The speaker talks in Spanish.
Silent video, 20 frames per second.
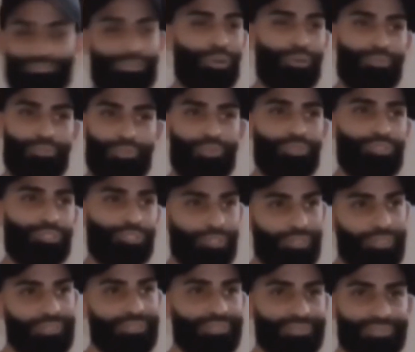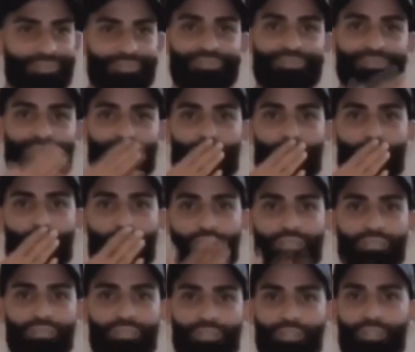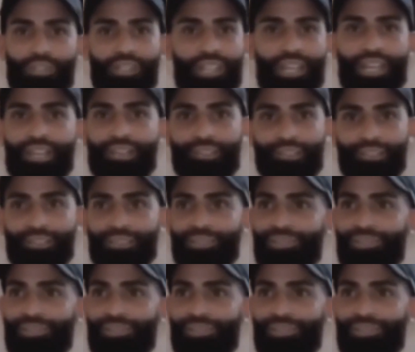Por mucho. Los quiero.